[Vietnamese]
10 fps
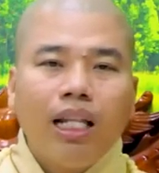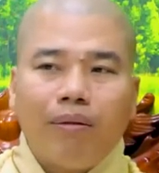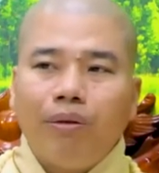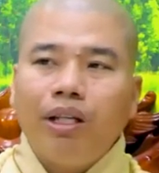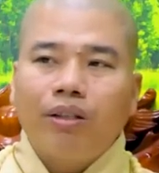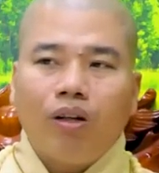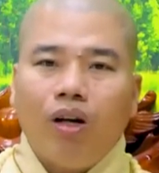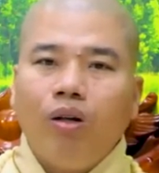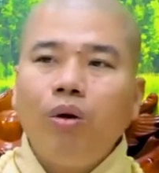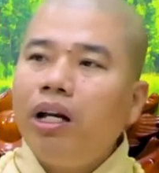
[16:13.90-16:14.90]
làm một việc tội
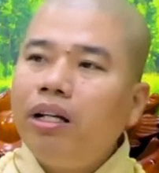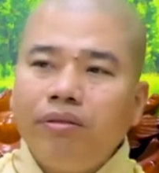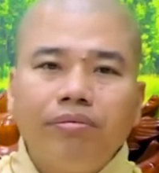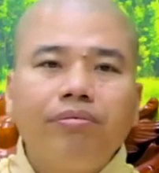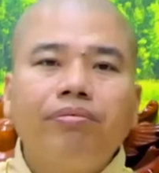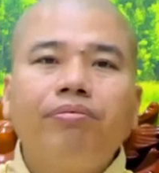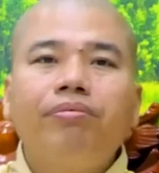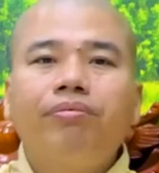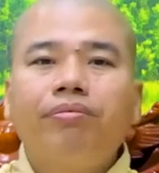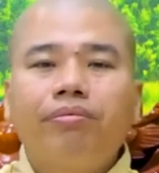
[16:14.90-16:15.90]
lỗi quá lớn
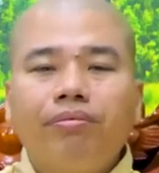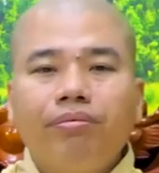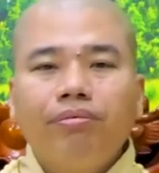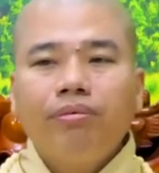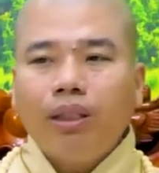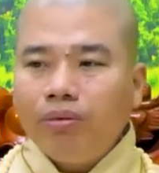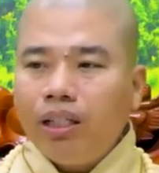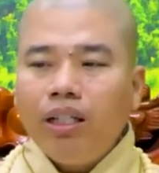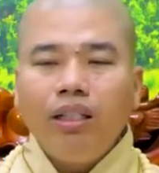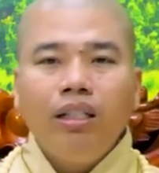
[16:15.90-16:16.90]
trong
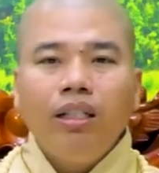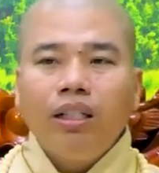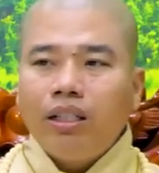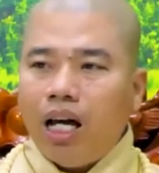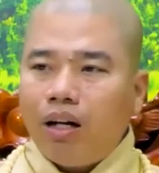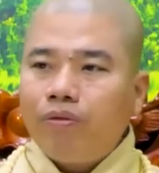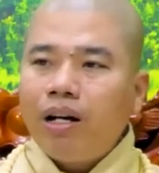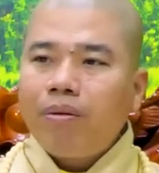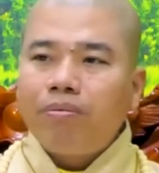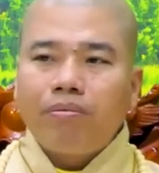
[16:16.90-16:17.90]
khi đạo
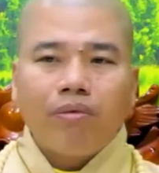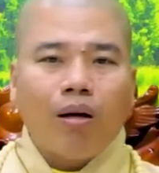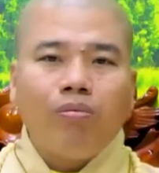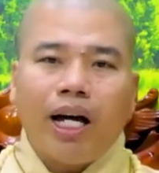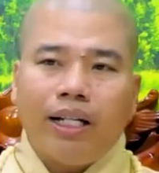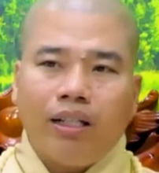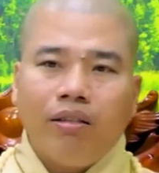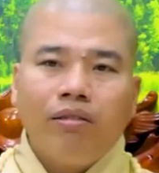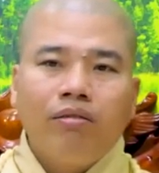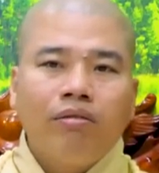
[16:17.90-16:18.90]
pháp đồng hành
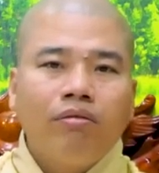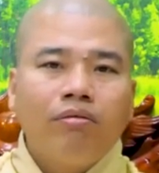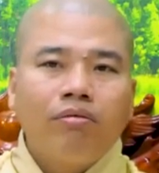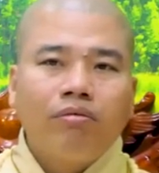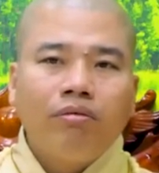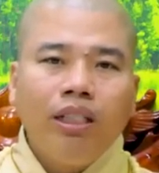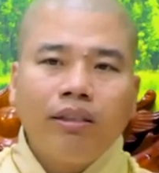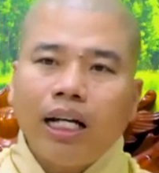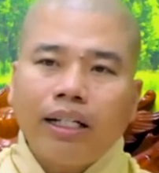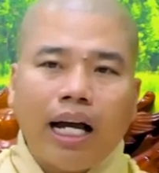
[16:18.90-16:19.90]
với
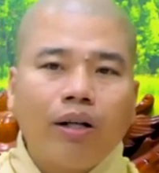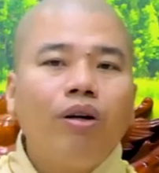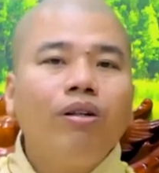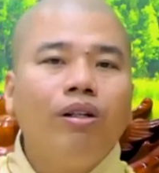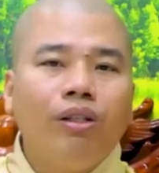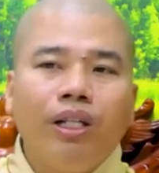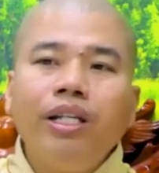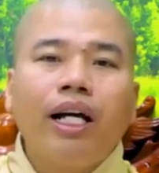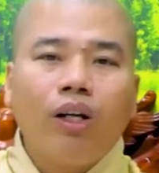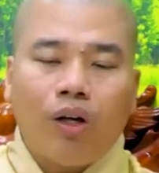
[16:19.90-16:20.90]
tất cả con người dưới
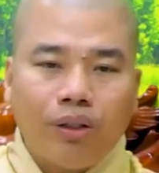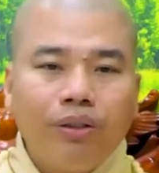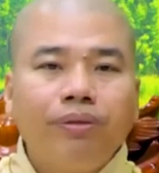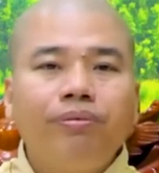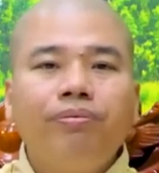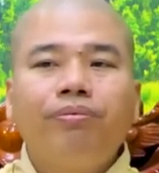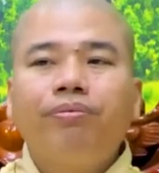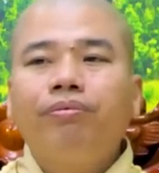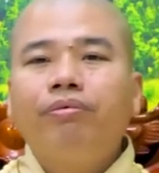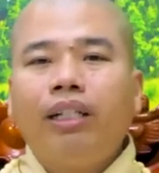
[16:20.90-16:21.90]
nhân loại
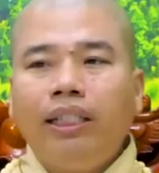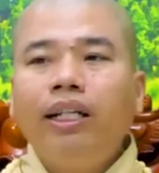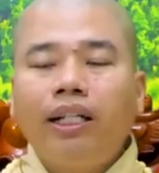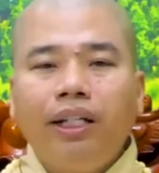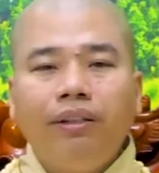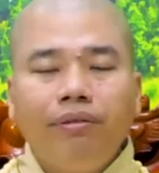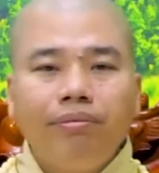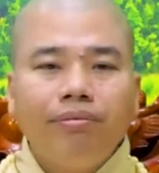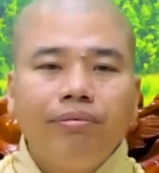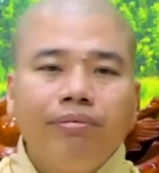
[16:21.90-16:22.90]
phải nhớ kỹ
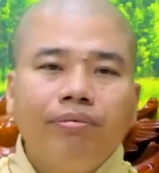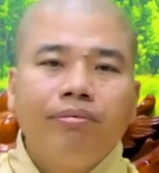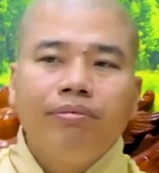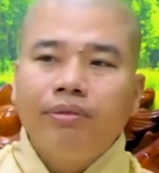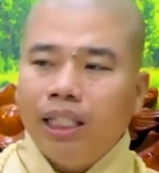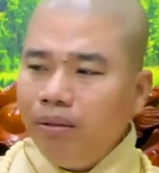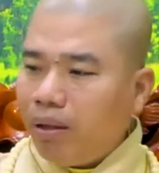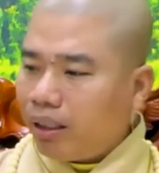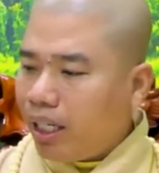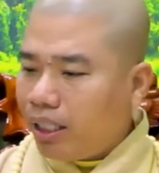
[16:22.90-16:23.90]
chính
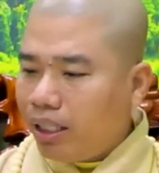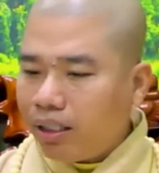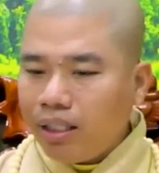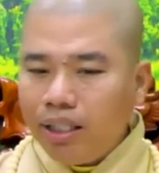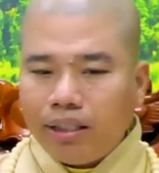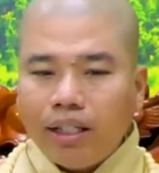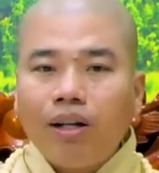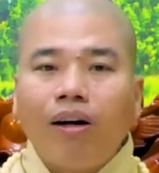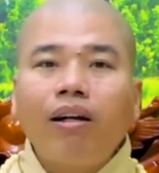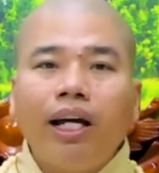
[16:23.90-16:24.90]
bản thân những đức đã nhìn thấy
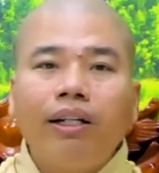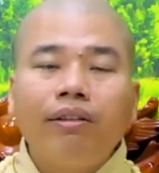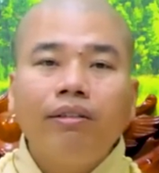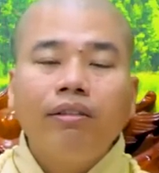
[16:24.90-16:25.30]
rõ ràng